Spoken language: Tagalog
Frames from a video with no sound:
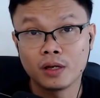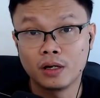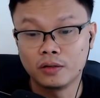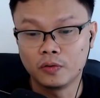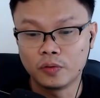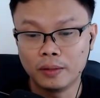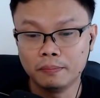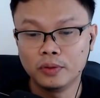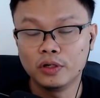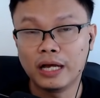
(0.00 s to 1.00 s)
on
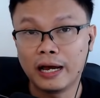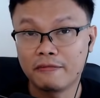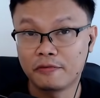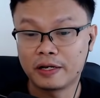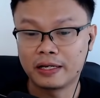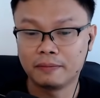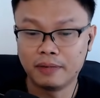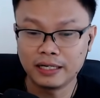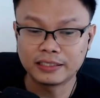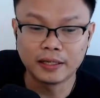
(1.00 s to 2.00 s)
Rumble Africa
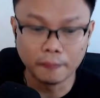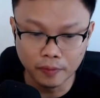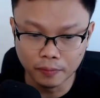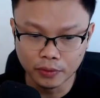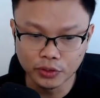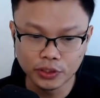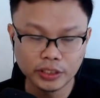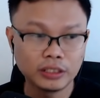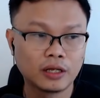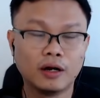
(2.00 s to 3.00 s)
Boxing
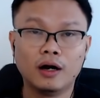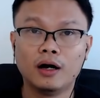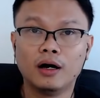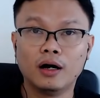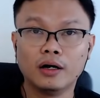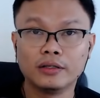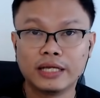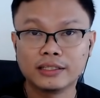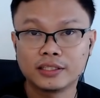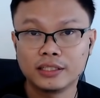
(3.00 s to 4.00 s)
Promotion. Uh,
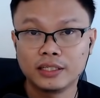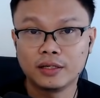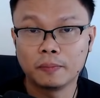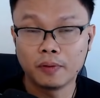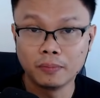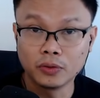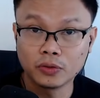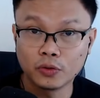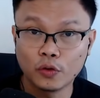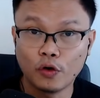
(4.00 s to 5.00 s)
that's the uh,
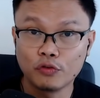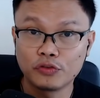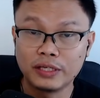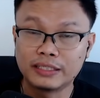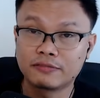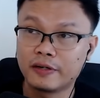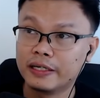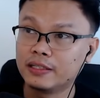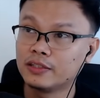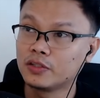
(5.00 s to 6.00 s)
promoter of this
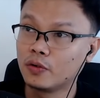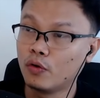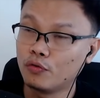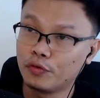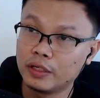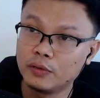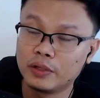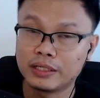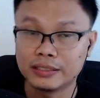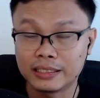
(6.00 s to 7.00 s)
fight. So hopefully
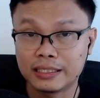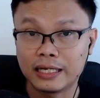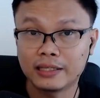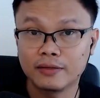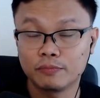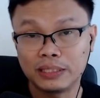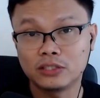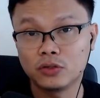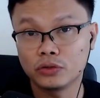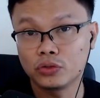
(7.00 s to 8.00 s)
we can see that. And please
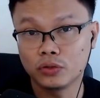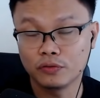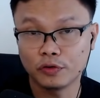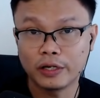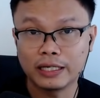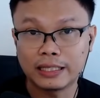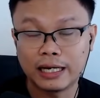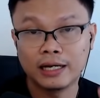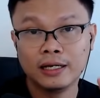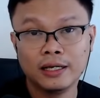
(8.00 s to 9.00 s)
also don't forget
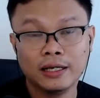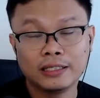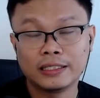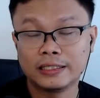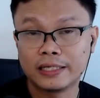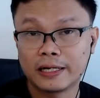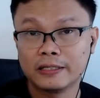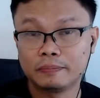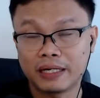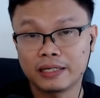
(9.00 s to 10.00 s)
ah, si
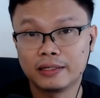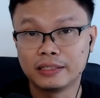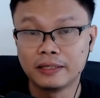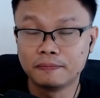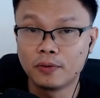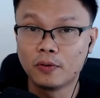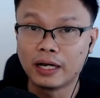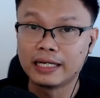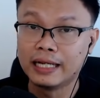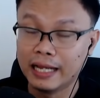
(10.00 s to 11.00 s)
Gerald Paclar din po
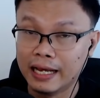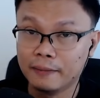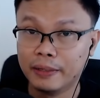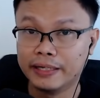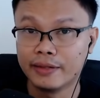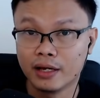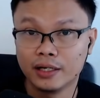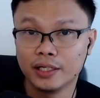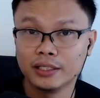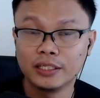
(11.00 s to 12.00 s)
ay lalaban
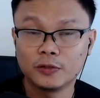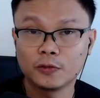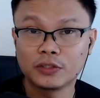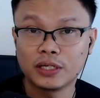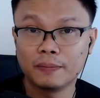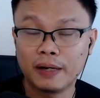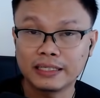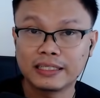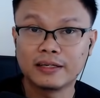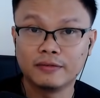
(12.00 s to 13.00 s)
uh, dito sa
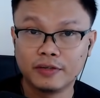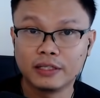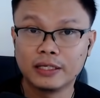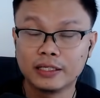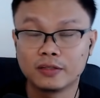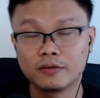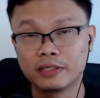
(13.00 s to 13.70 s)
boxing event na ito